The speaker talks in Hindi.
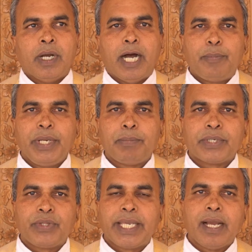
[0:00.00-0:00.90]
अपनी
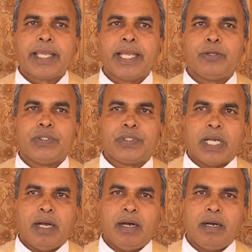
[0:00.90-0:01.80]
प्रतिज्ञा के
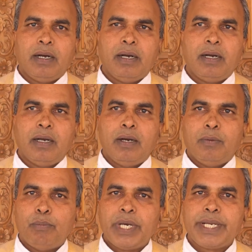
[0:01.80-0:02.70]

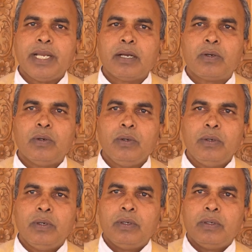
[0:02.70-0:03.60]
अनुसार मरिया को
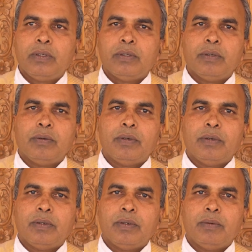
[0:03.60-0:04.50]

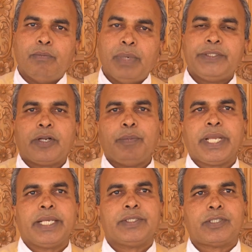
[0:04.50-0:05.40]
मंदिर
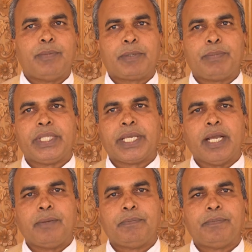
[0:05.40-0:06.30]
में समर्पित
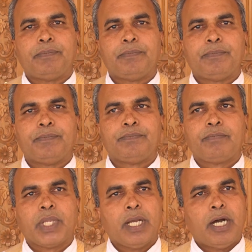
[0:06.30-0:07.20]
किया
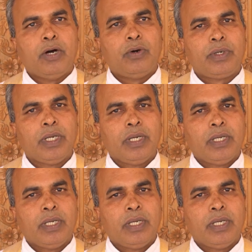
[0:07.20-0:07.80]
और